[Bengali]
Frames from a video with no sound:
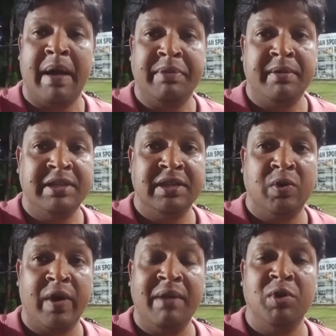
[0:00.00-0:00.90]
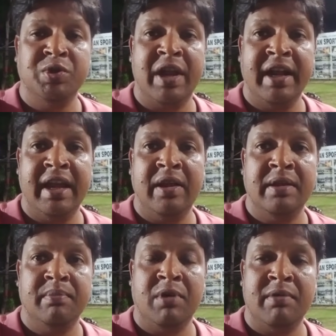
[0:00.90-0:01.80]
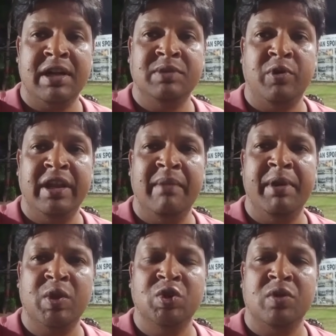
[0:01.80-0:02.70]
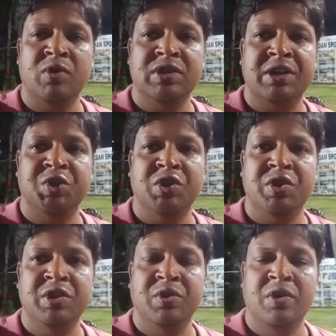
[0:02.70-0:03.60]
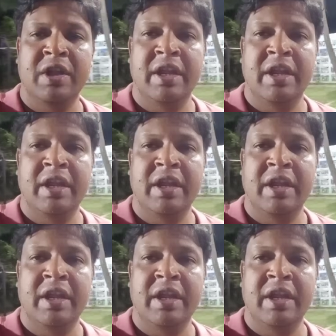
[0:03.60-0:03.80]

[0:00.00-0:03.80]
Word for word: ভাবতে পারছেন কয়েক বছর আগে মহামারান স্পোর্টিংয়ে বেতন সমস্যায় জর্জরিত